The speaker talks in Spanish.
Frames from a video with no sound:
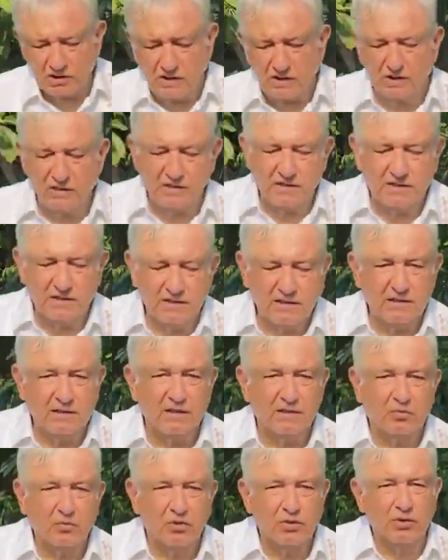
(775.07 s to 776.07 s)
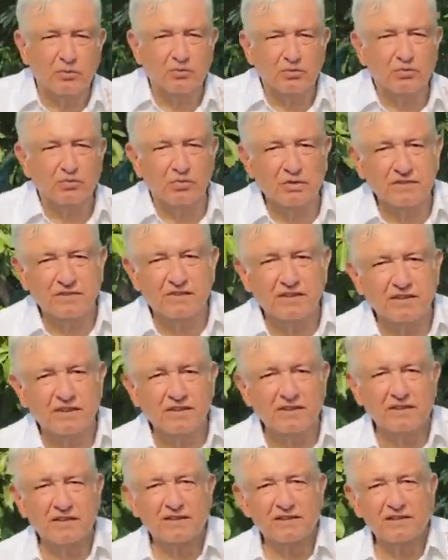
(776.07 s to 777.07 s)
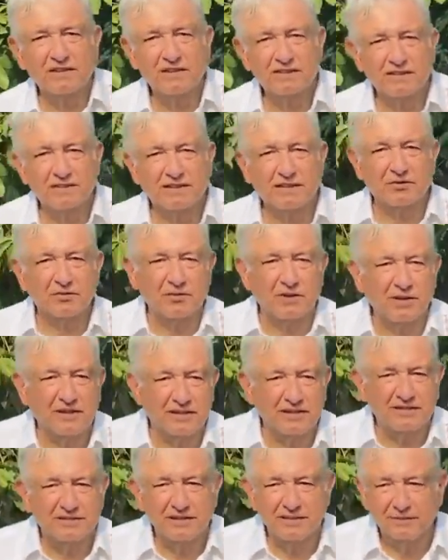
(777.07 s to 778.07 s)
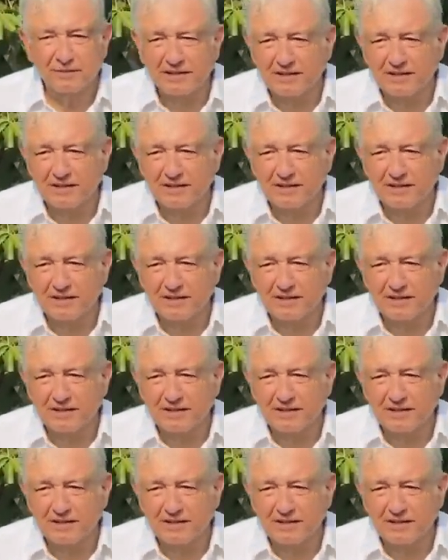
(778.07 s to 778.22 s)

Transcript: eh, cuidemos nuestra naturaleza.